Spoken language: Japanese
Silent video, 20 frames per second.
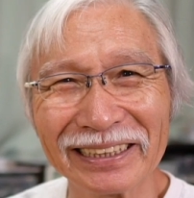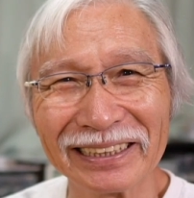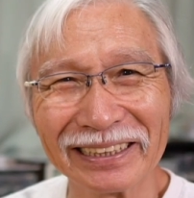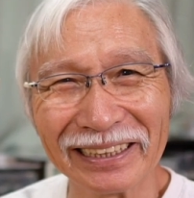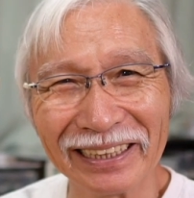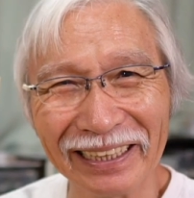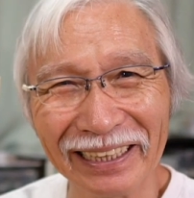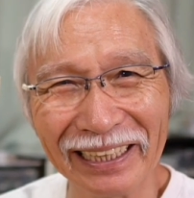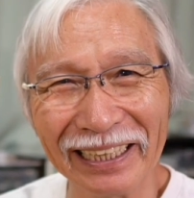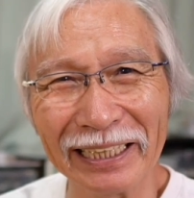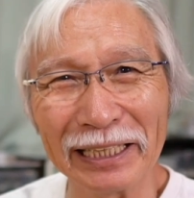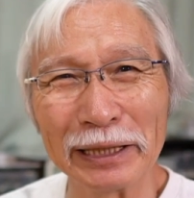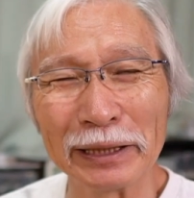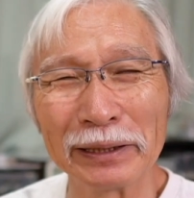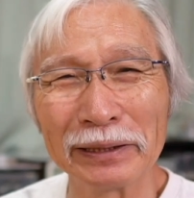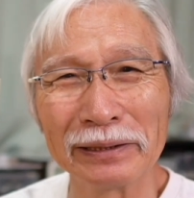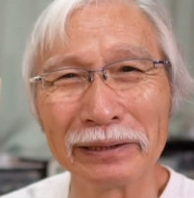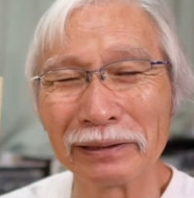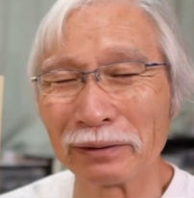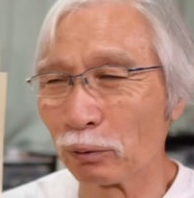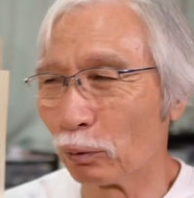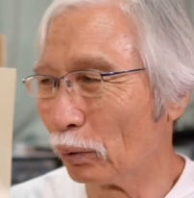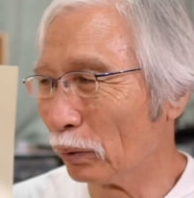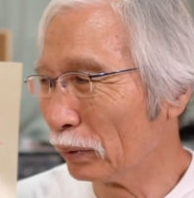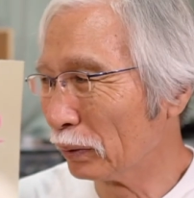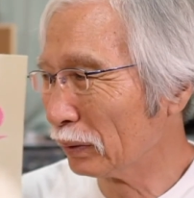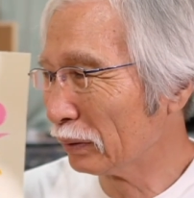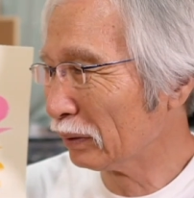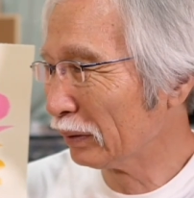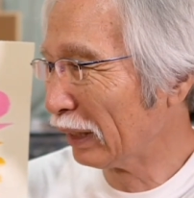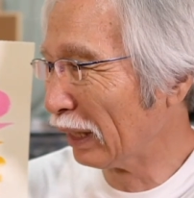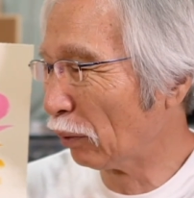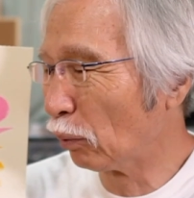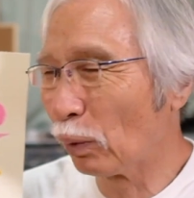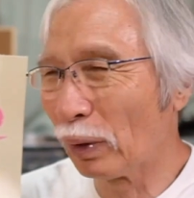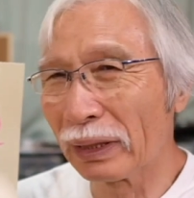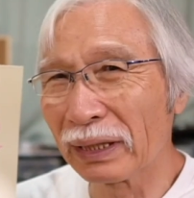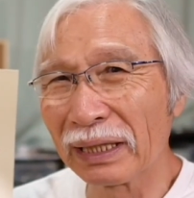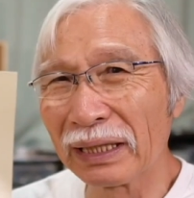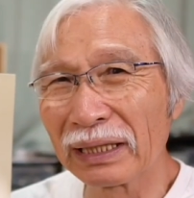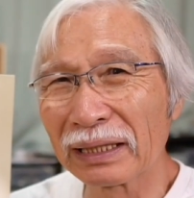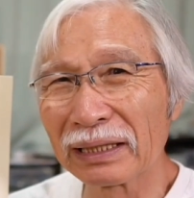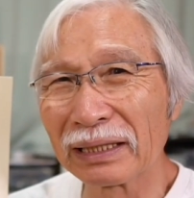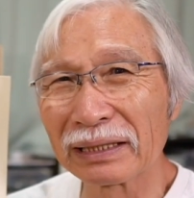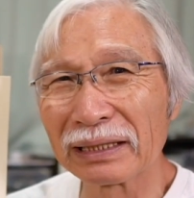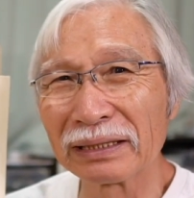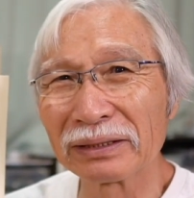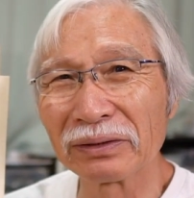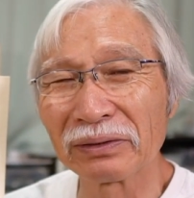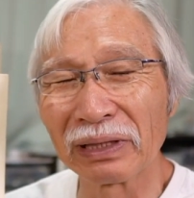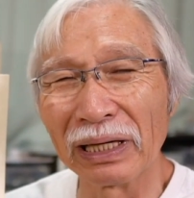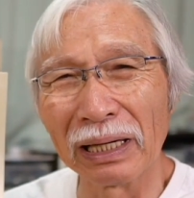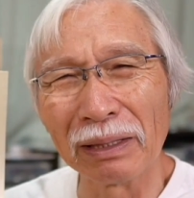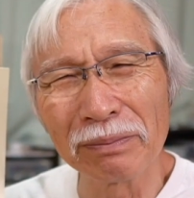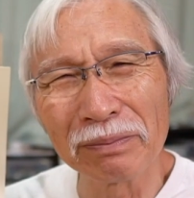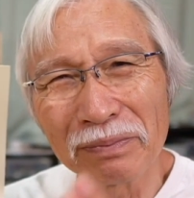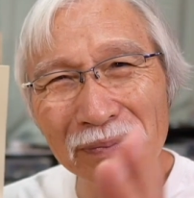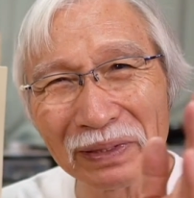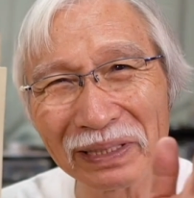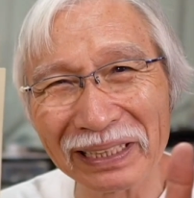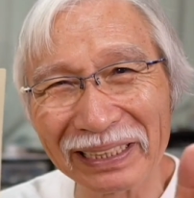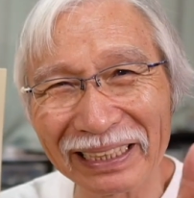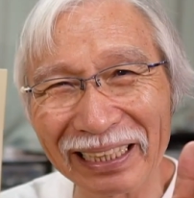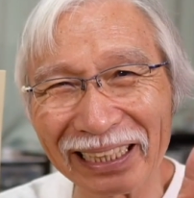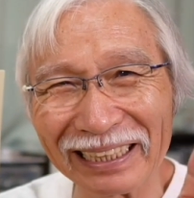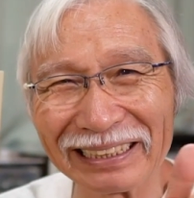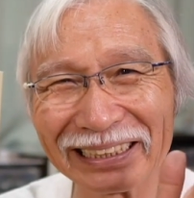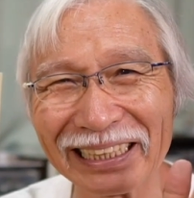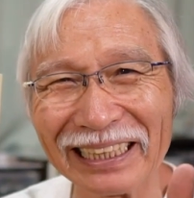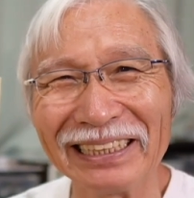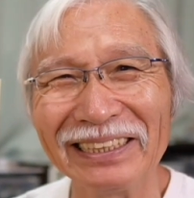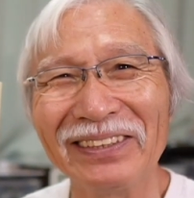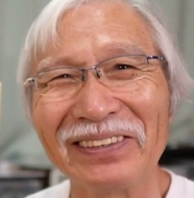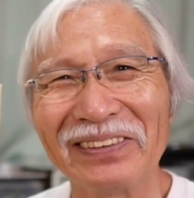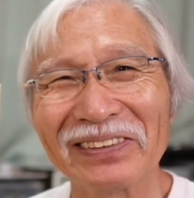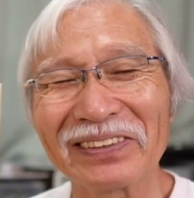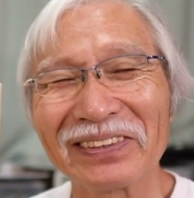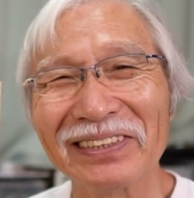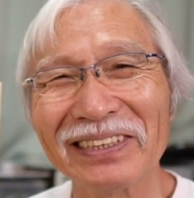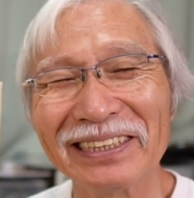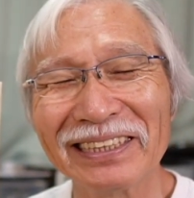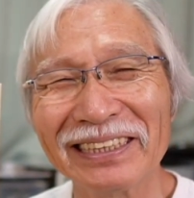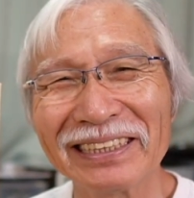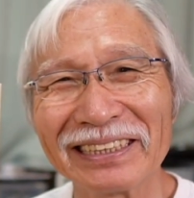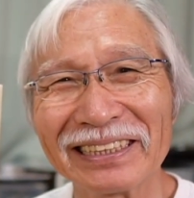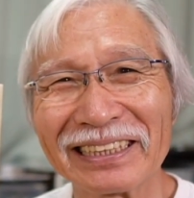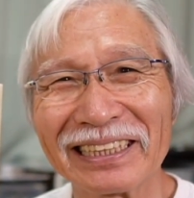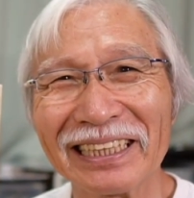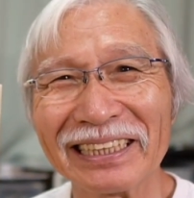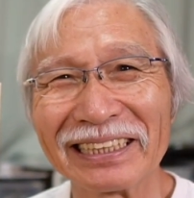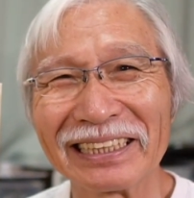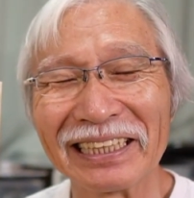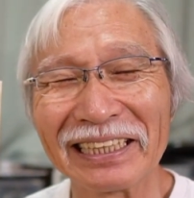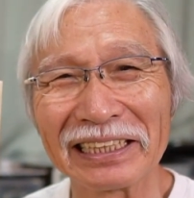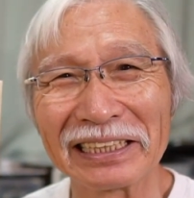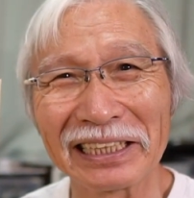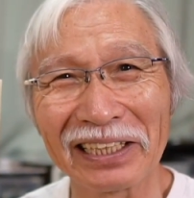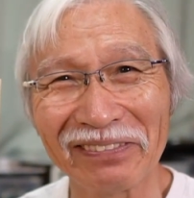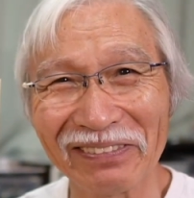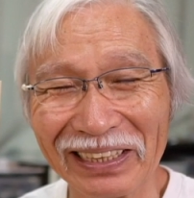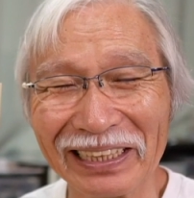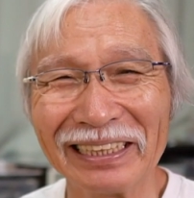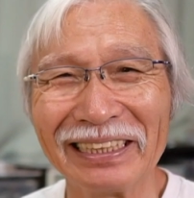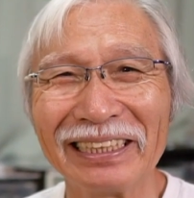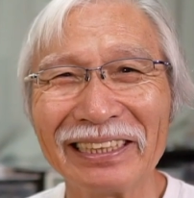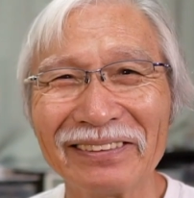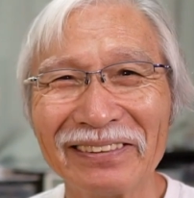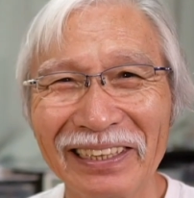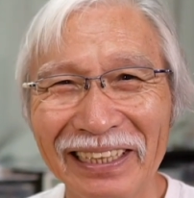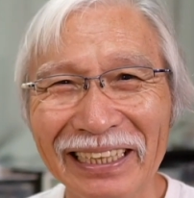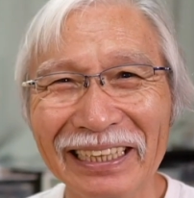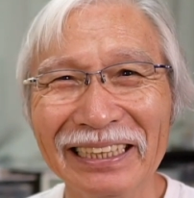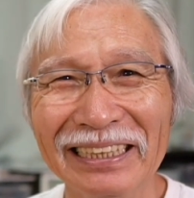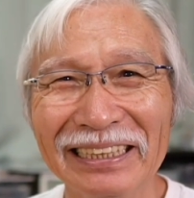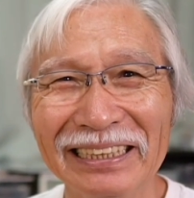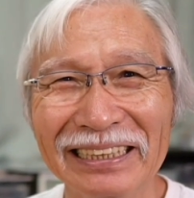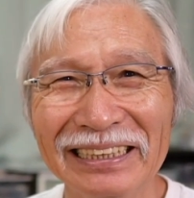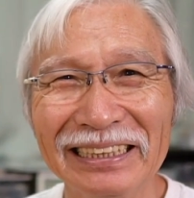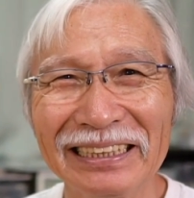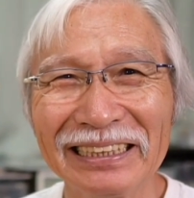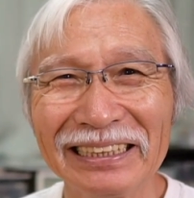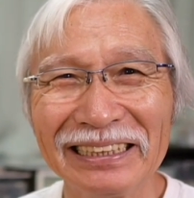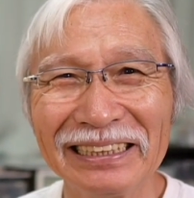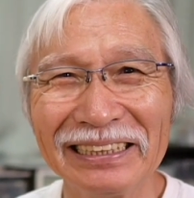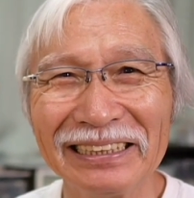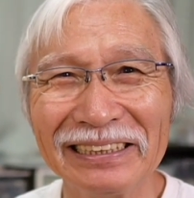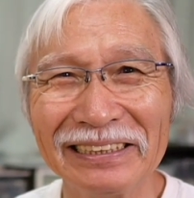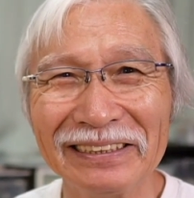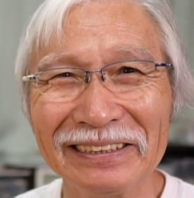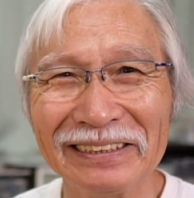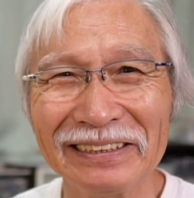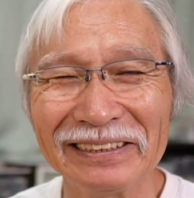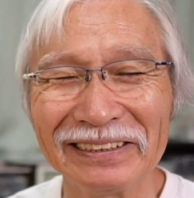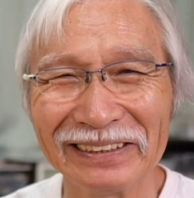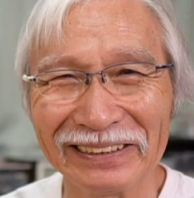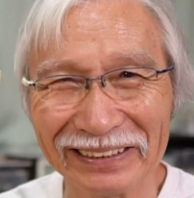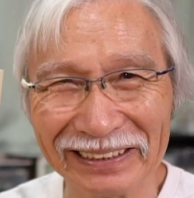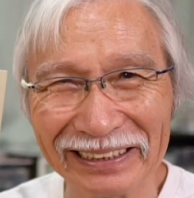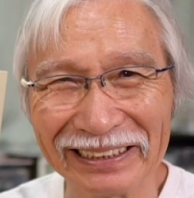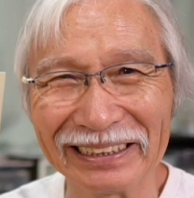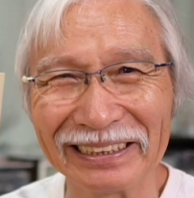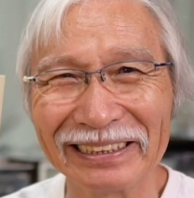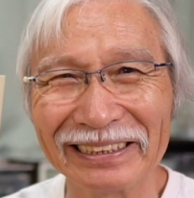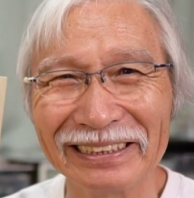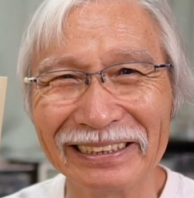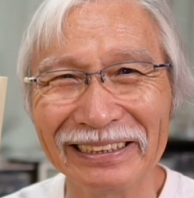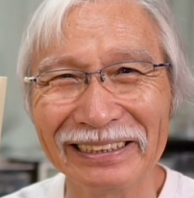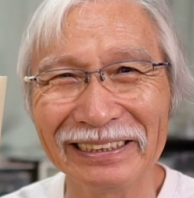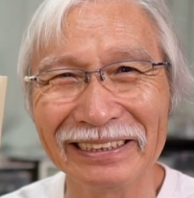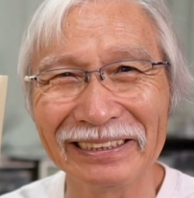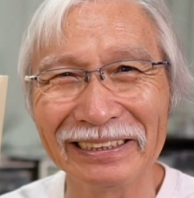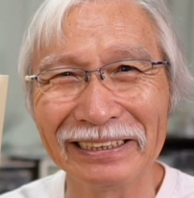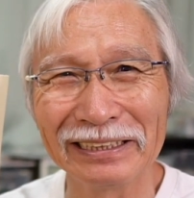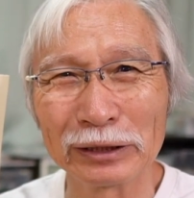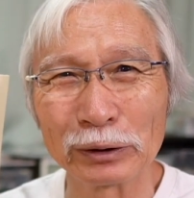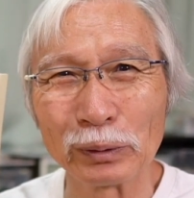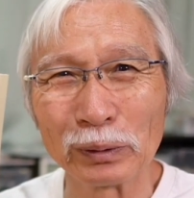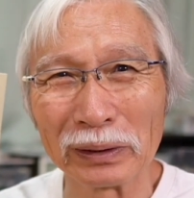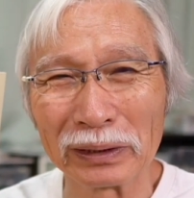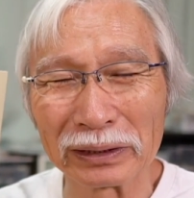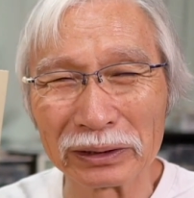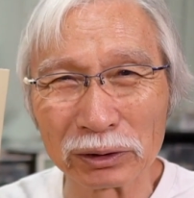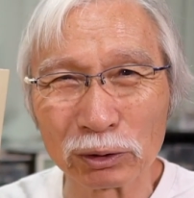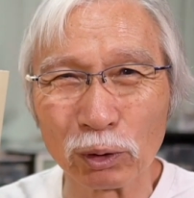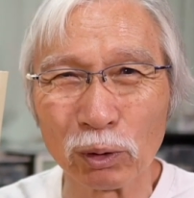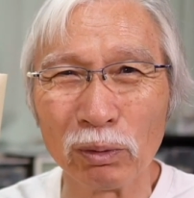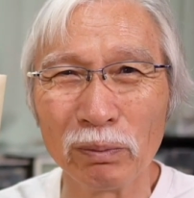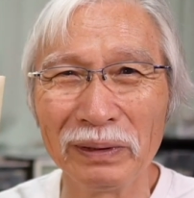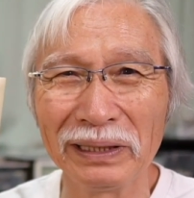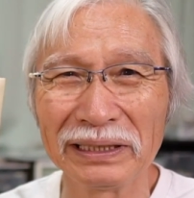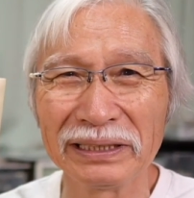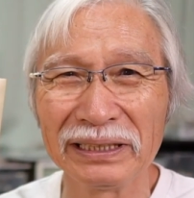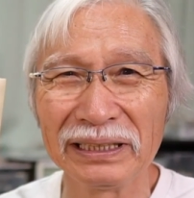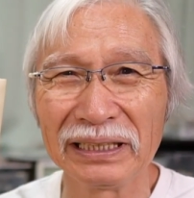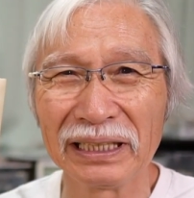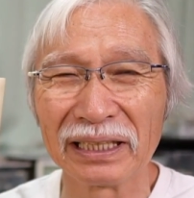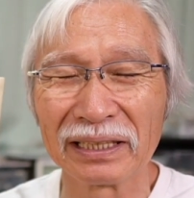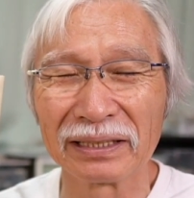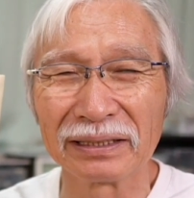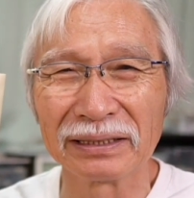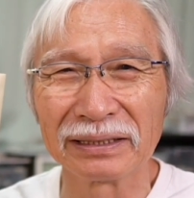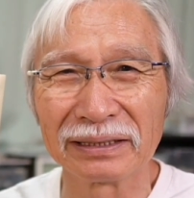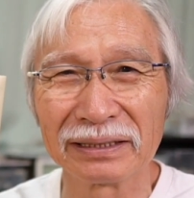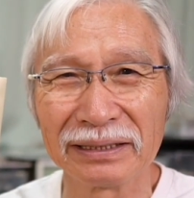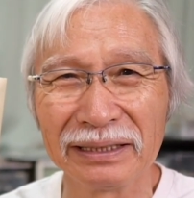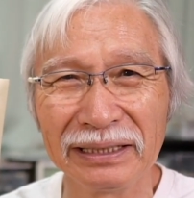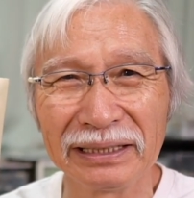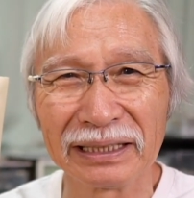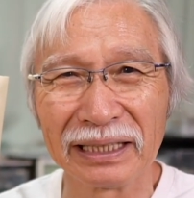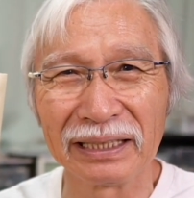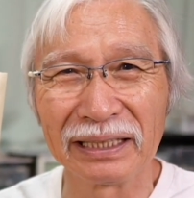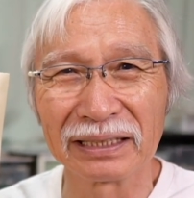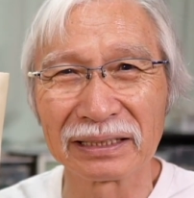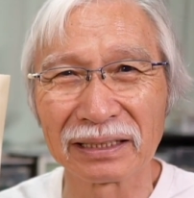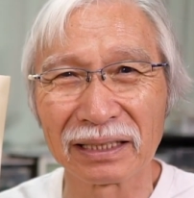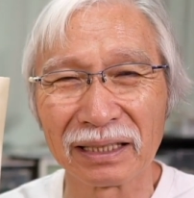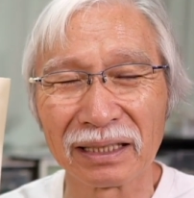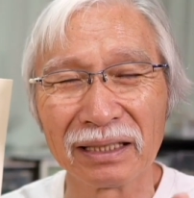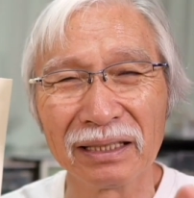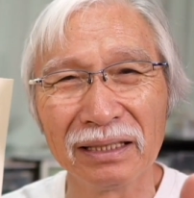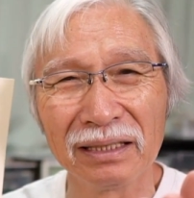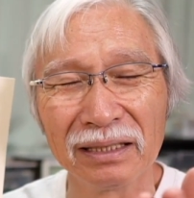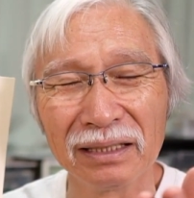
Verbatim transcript: ねえ。こういうね、お花なんか描くときあんまりたくさんの色使ったらダメなんだよね。うん。とにかく透明水彩水彩ですから、